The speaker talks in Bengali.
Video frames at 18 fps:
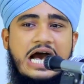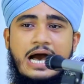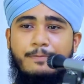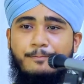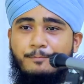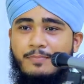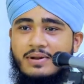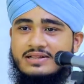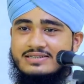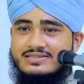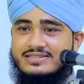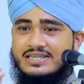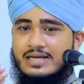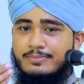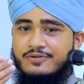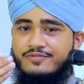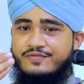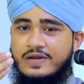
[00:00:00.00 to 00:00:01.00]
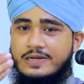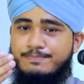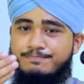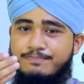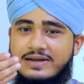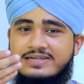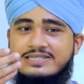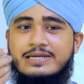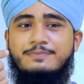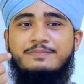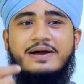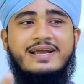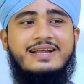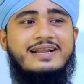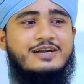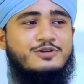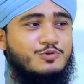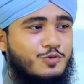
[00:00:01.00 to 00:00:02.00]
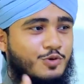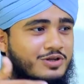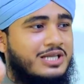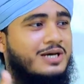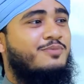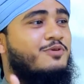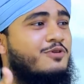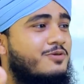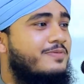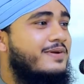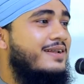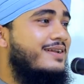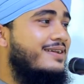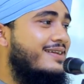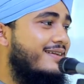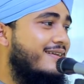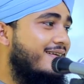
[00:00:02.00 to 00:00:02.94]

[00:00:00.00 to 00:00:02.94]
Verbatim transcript: আপনাদের থেকে আমি ফিডব্যাকটা পাই না একটু কথা বলবেন